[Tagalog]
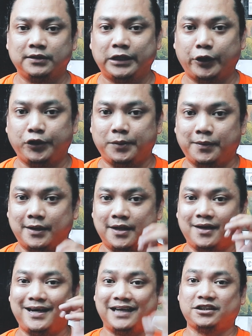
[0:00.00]
naman tayo ng mga
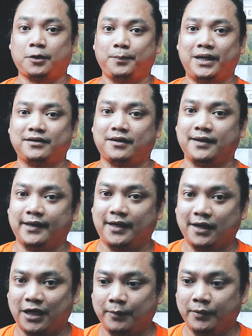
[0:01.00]
cutter platter na
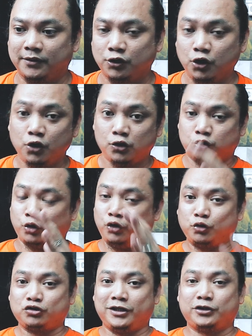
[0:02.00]
ginagamit. So
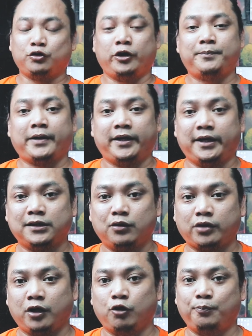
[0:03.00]
useless kung ipakikita
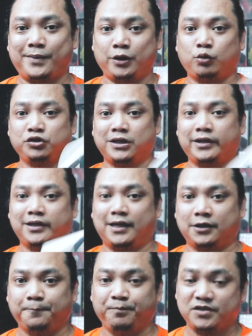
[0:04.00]
ko rin kung paano ko siya
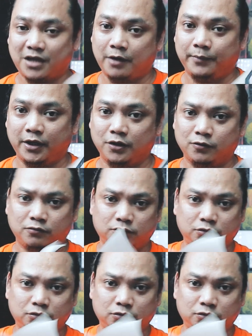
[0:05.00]
kinat sa cameo.